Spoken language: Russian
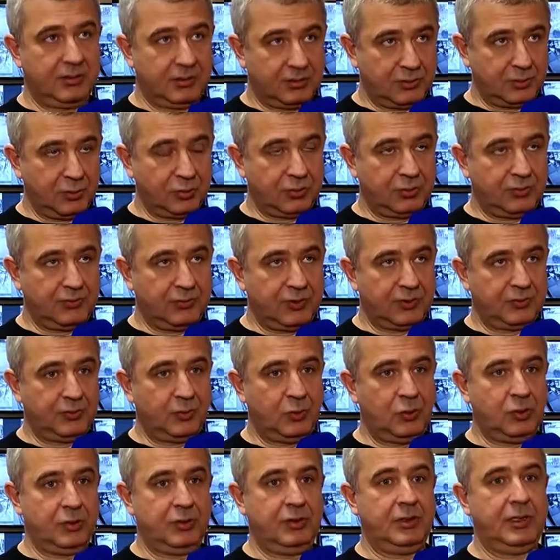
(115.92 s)
тоже
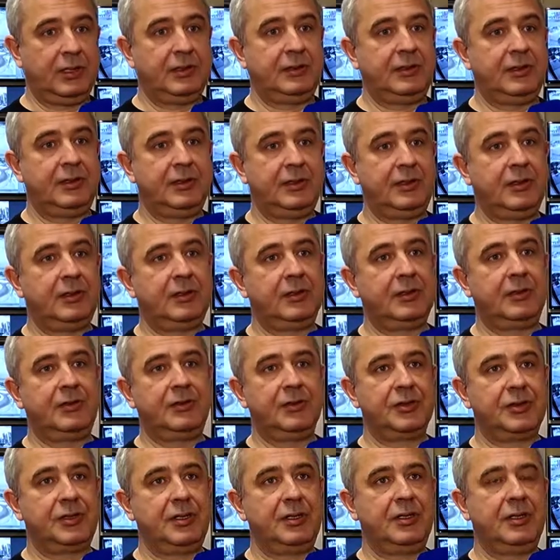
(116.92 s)
возможно. Отследить
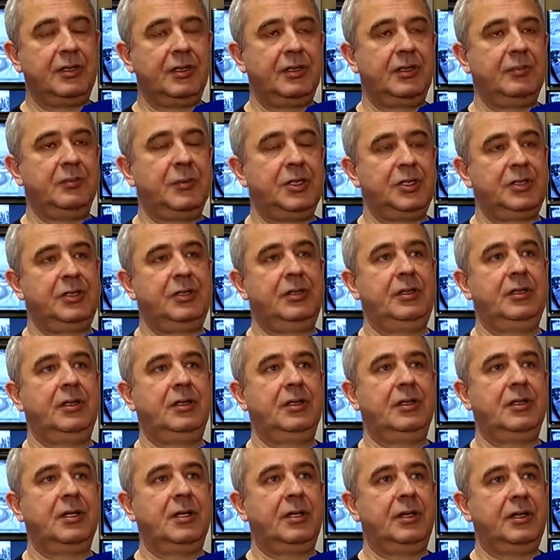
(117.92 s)
движение
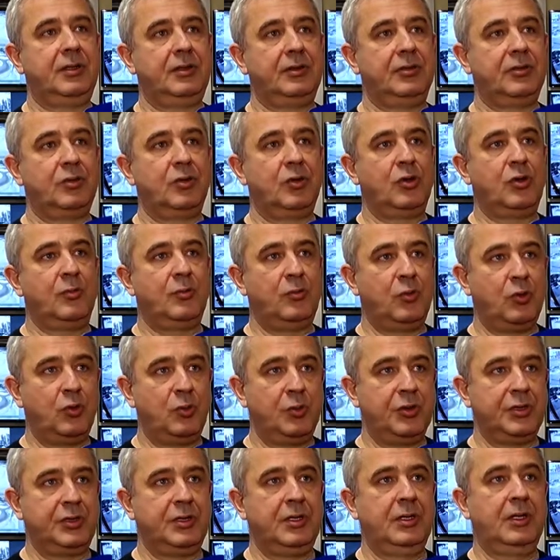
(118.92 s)
машины, кареты скорой
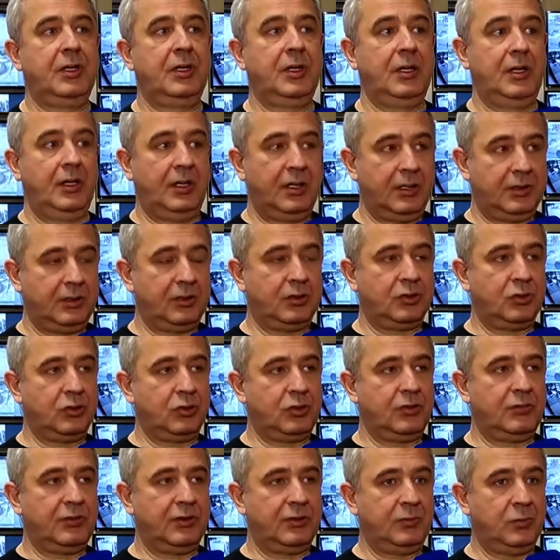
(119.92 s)
помощи. Это
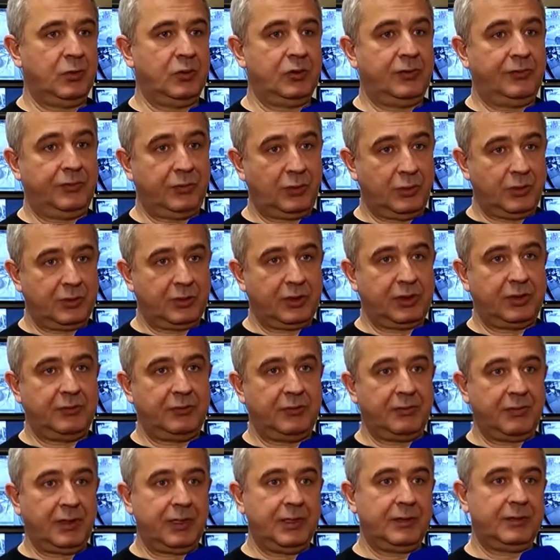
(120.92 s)
тоже возможно. Все это
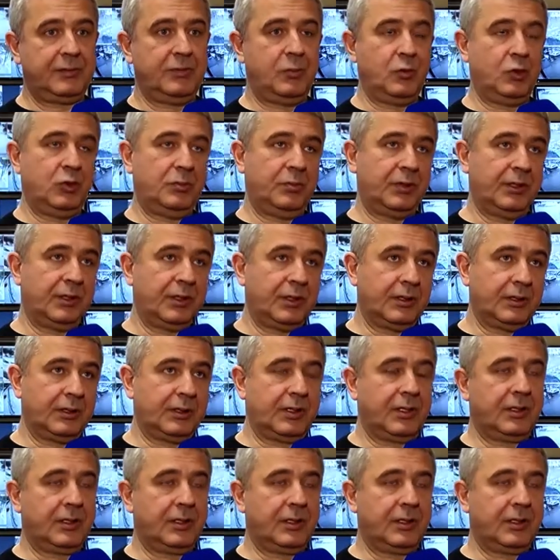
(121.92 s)
развивается. Может быть, где-то